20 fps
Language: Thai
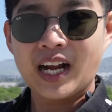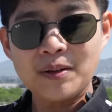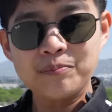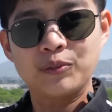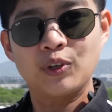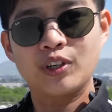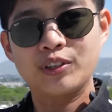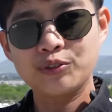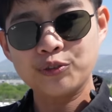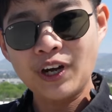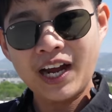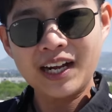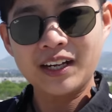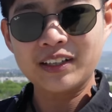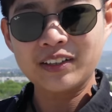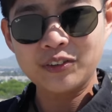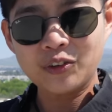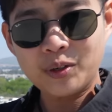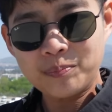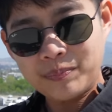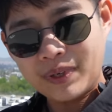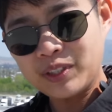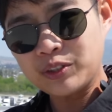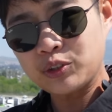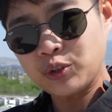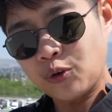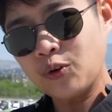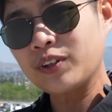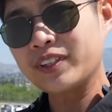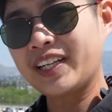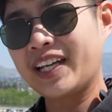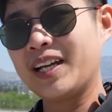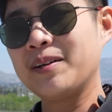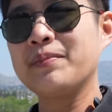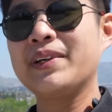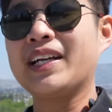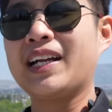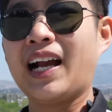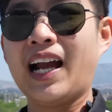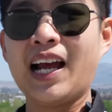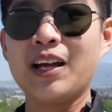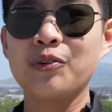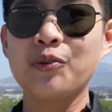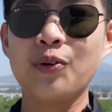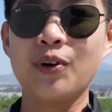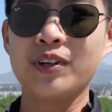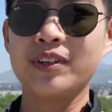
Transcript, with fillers: ขับรถทักรถบรรทุกในอเมริกาทุกค